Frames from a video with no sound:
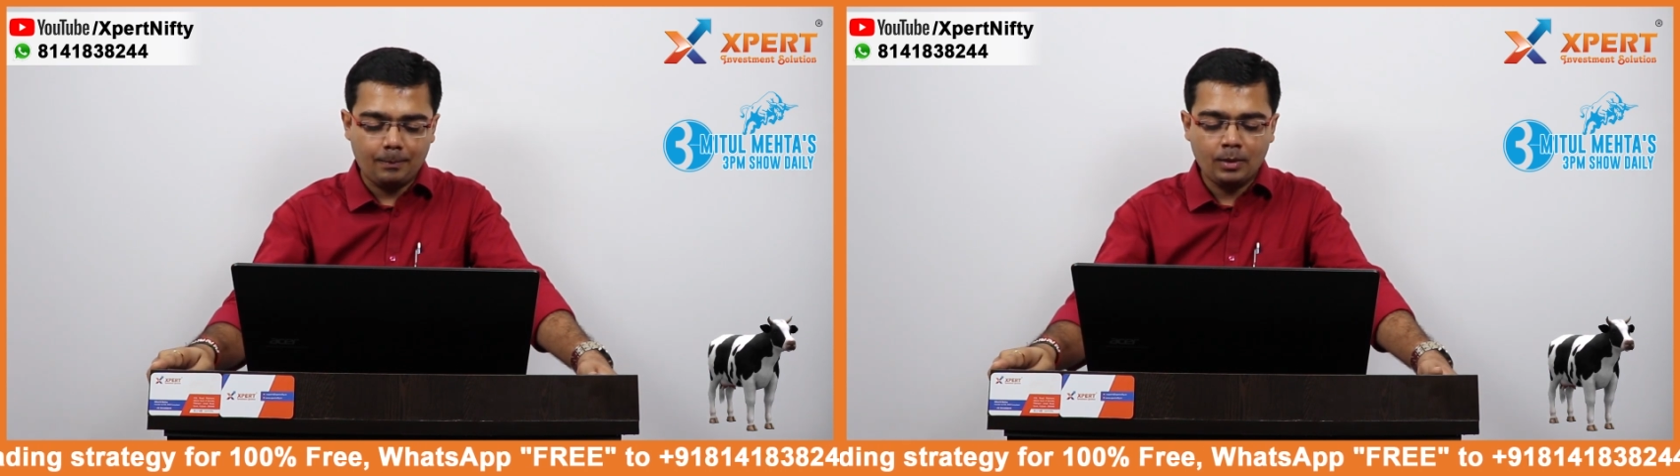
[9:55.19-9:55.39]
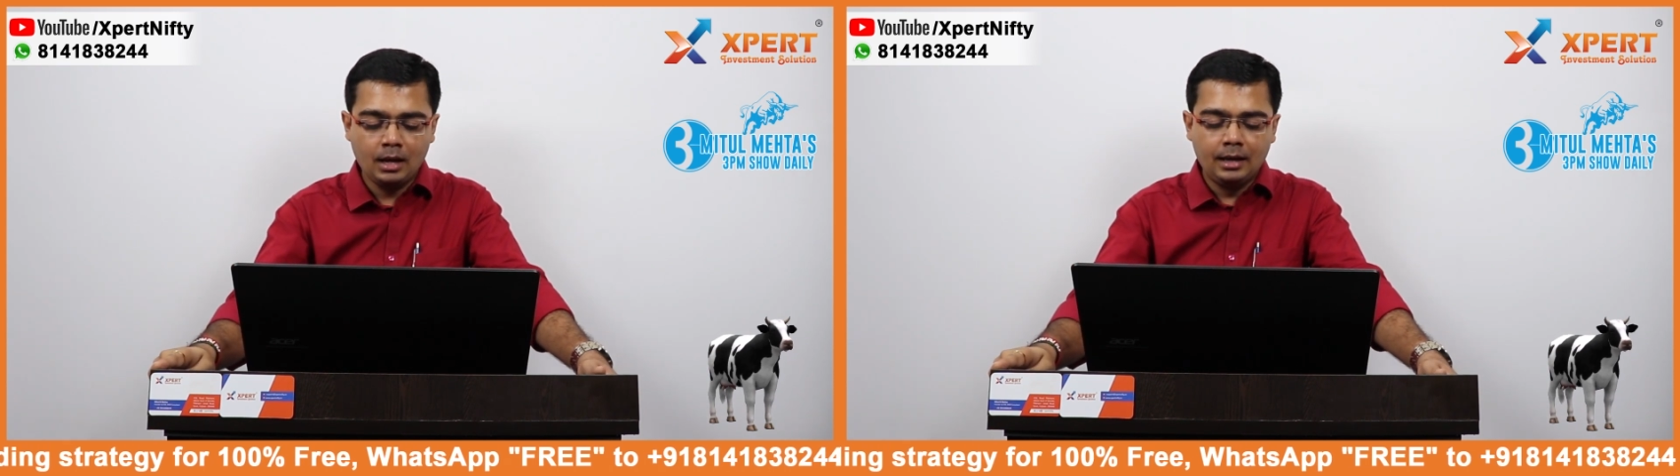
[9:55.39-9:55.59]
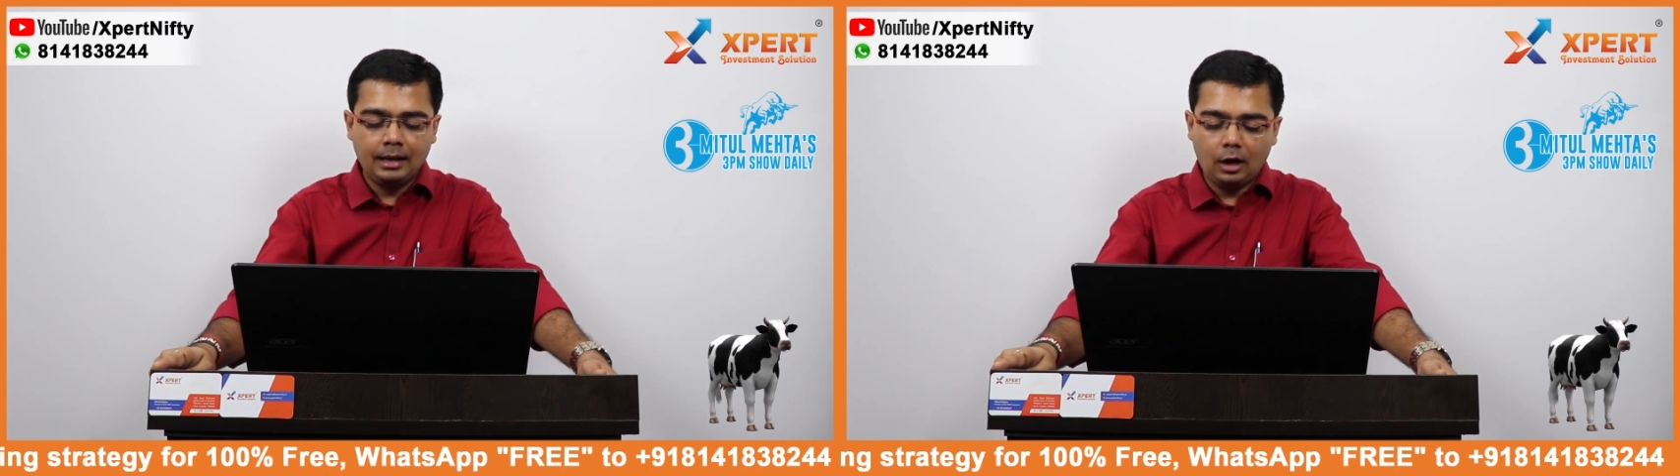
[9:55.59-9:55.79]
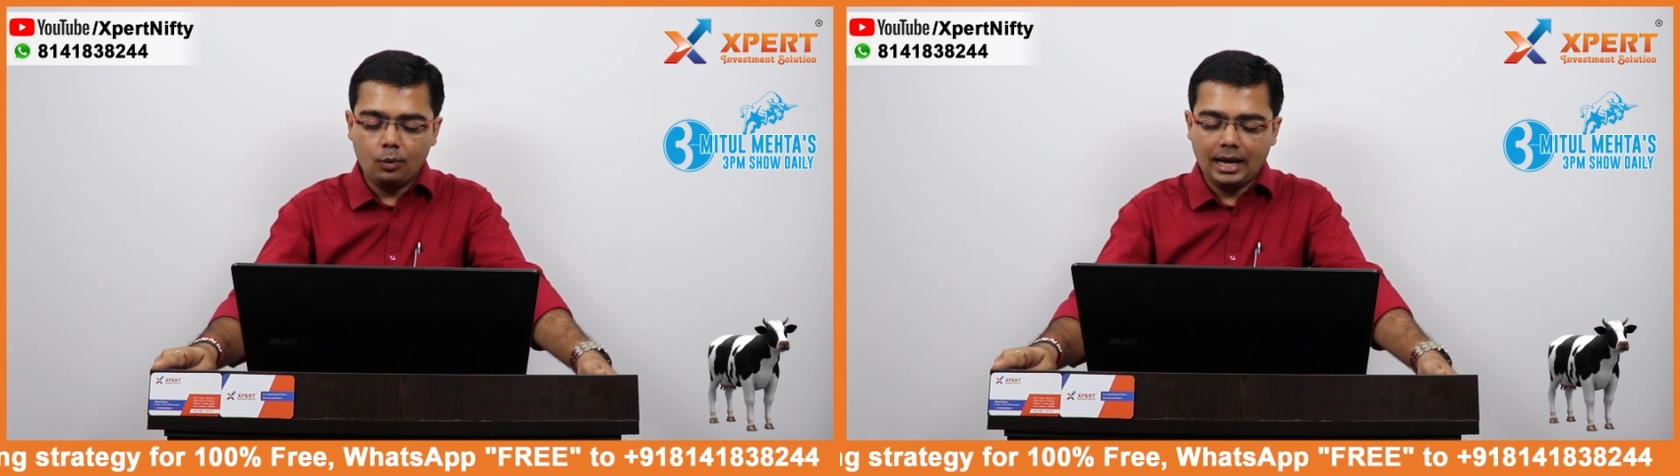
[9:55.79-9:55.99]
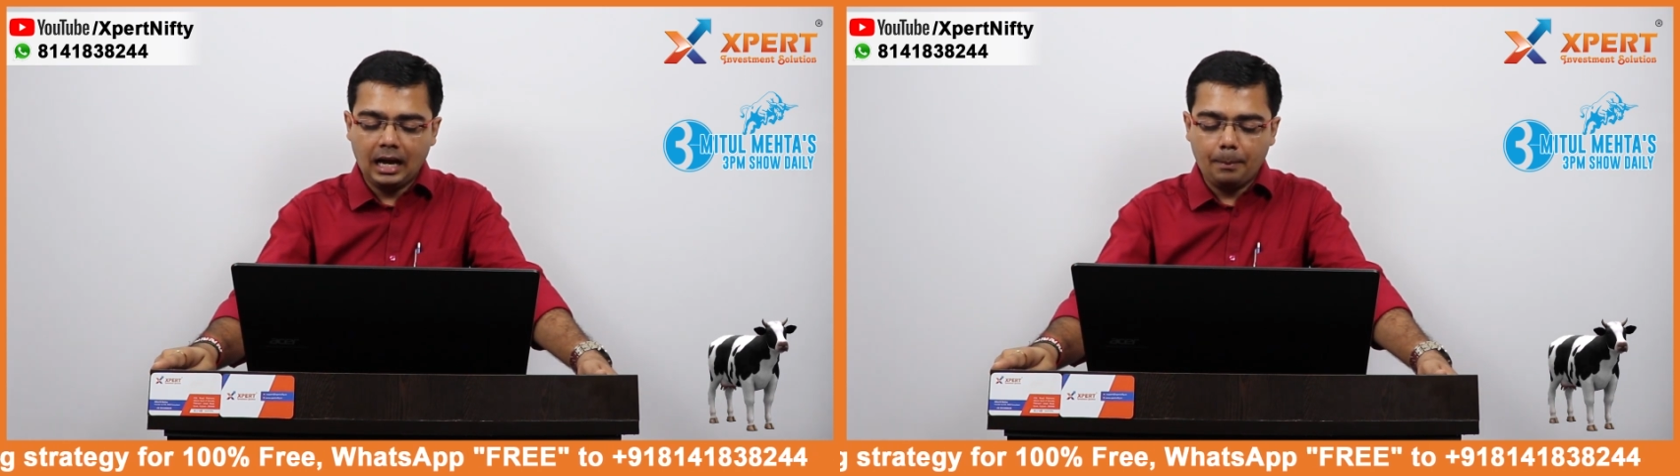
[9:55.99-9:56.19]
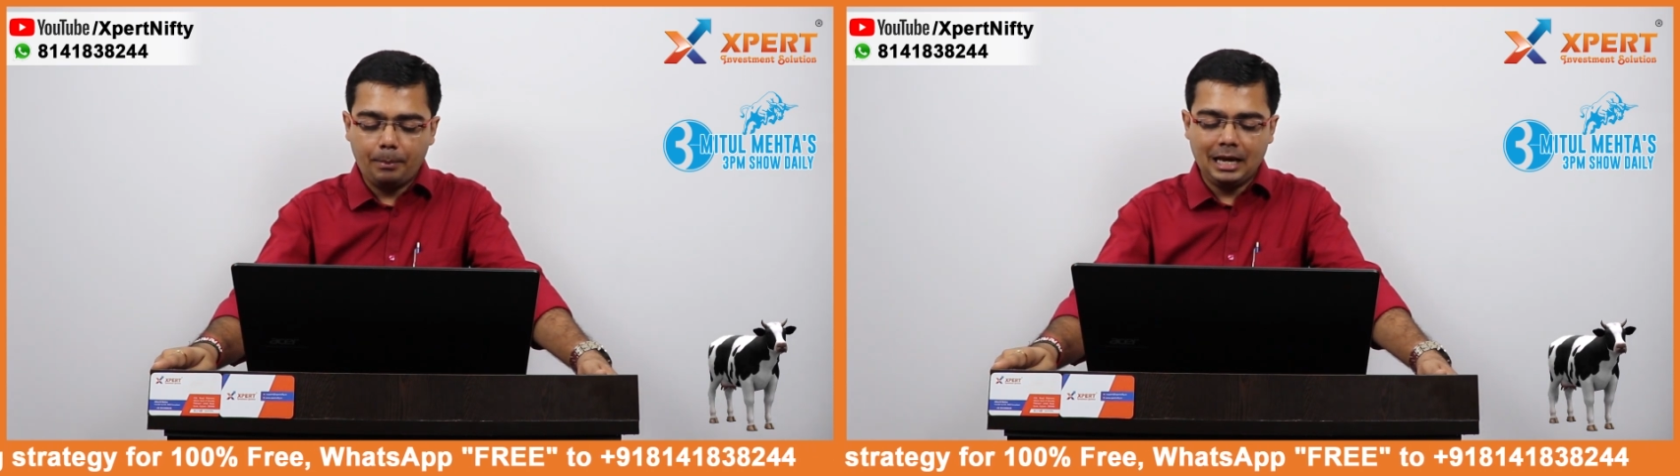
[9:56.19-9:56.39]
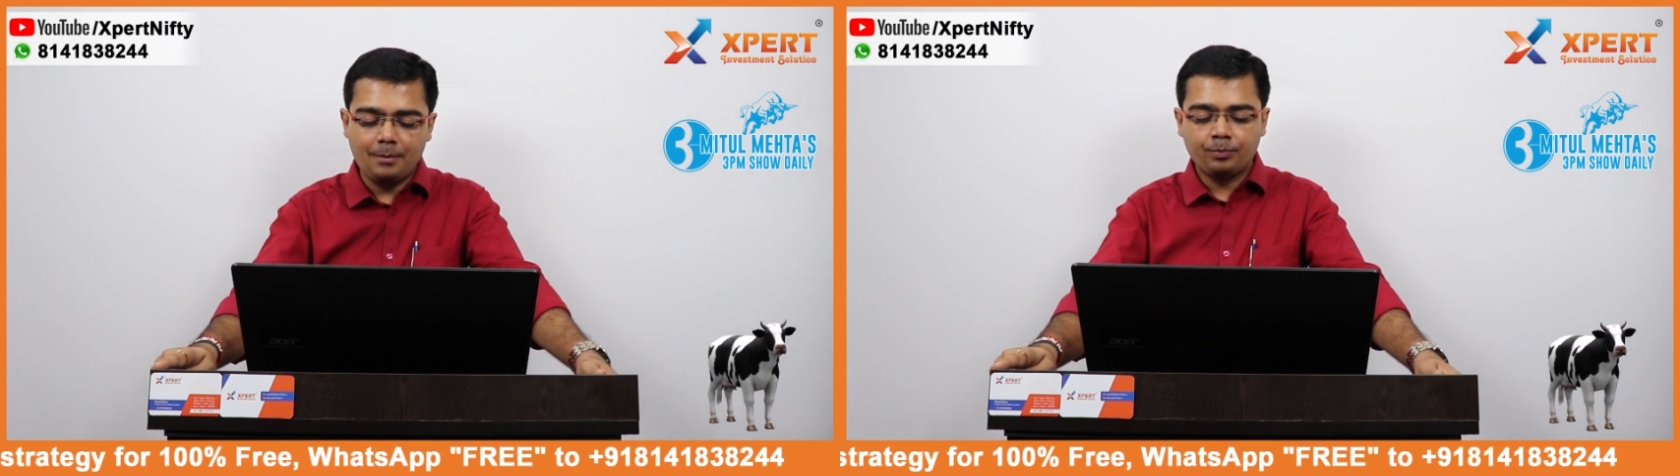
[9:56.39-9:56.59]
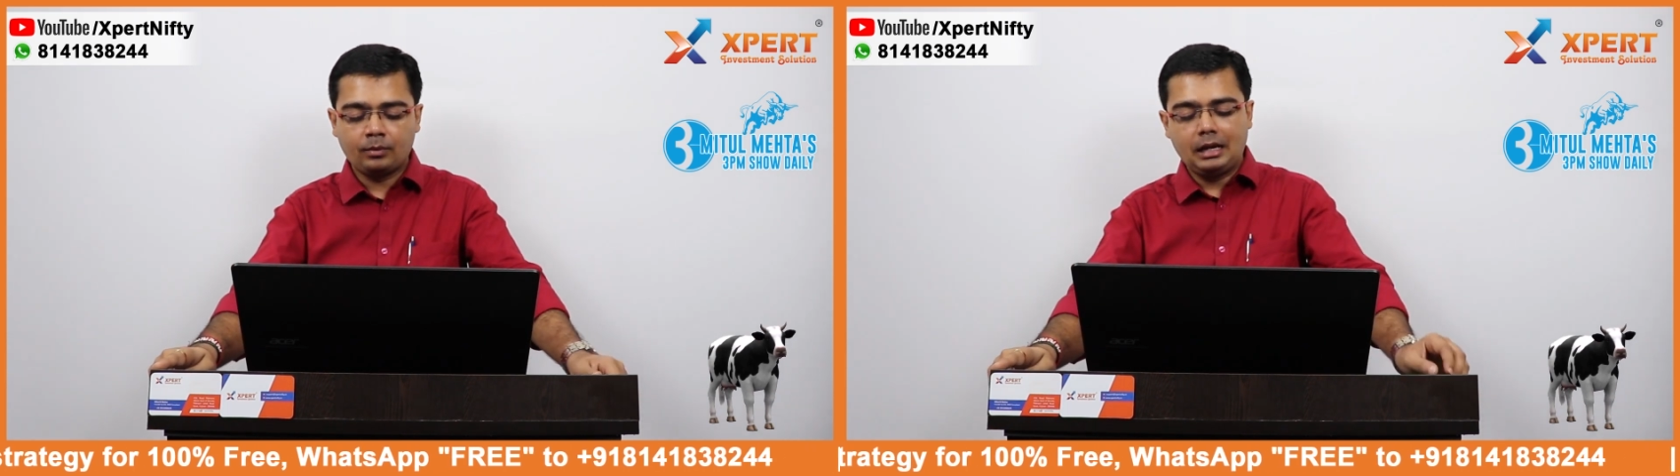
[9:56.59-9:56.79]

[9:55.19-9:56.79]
हैं नाउ यहाँ पे